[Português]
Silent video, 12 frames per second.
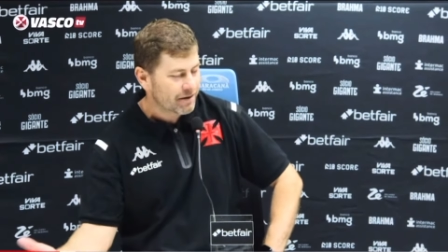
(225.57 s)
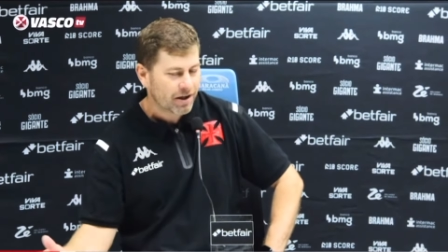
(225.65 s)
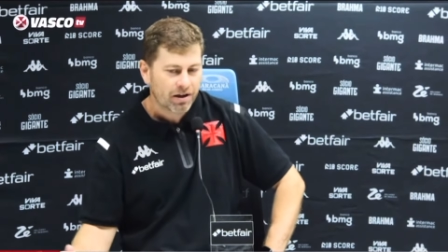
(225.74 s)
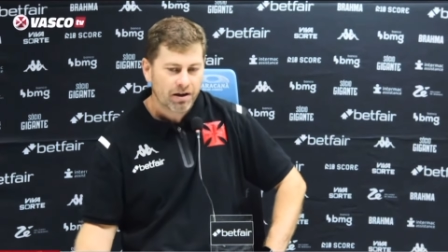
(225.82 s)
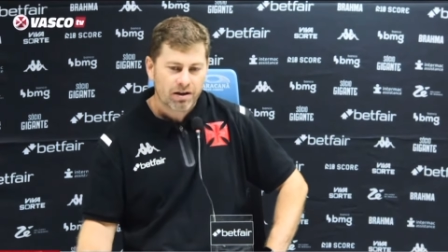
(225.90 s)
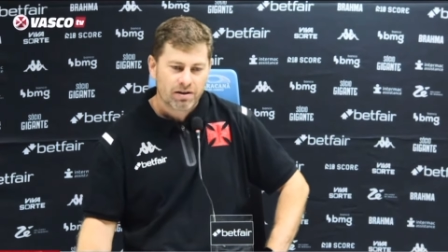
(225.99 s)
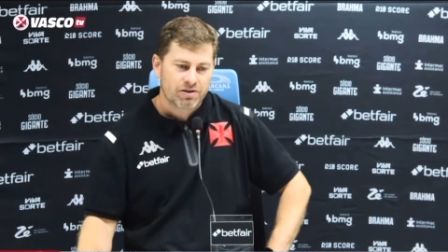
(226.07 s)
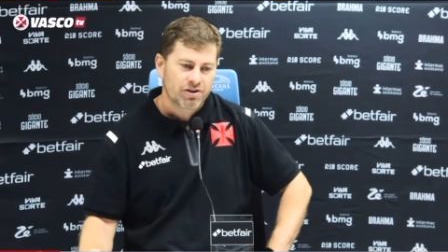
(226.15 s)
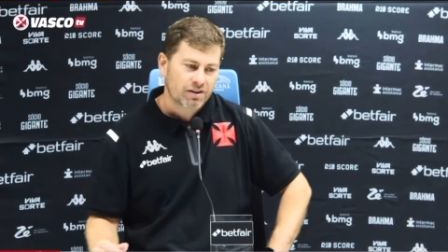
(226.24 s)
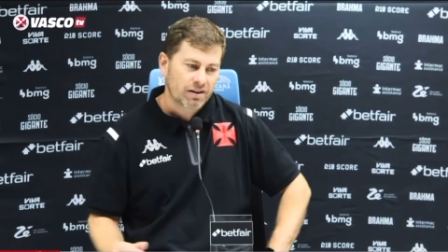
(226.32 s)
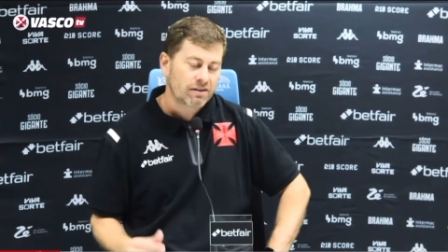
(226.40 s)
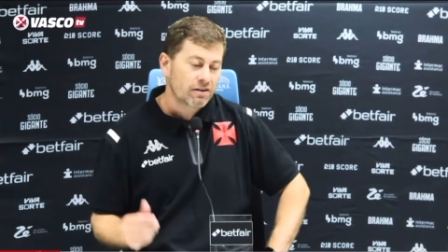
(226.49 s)
A gente
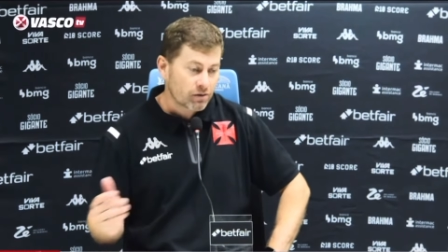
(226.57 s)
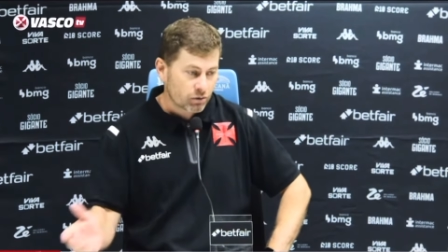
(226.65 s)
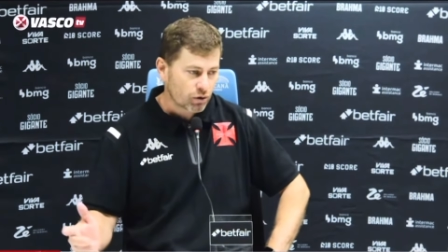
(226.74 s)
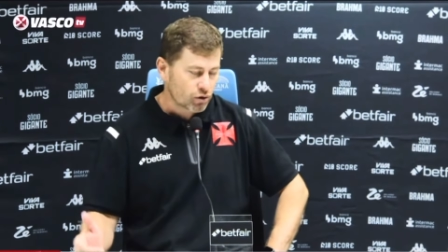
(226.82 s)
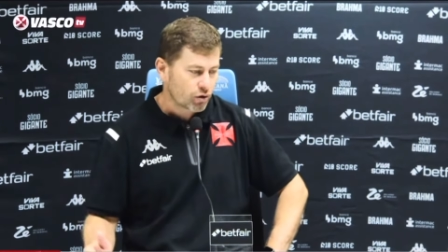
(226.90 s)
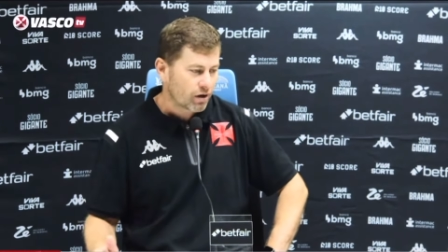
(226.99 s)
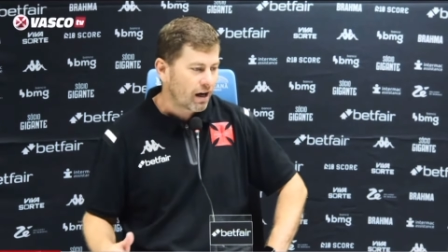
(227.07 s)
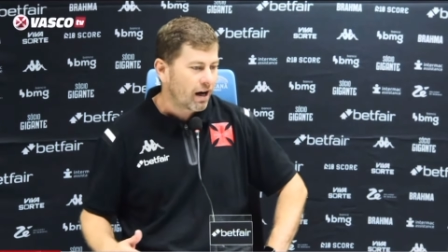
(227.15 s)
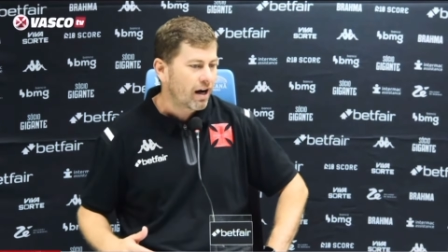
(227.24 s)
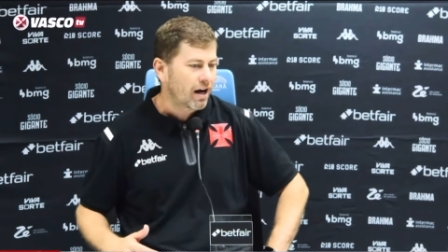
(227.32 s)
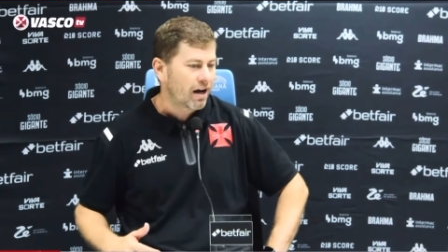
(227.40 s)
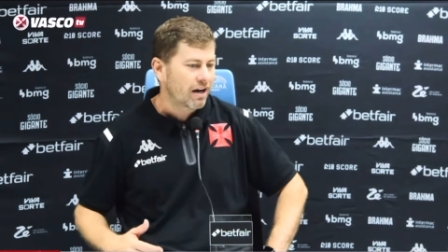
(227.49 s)
até tentou
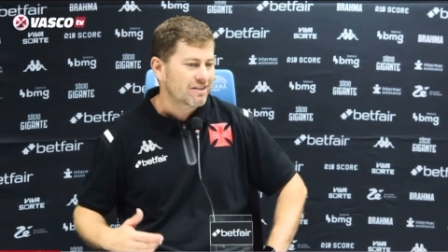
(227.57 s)
jogar,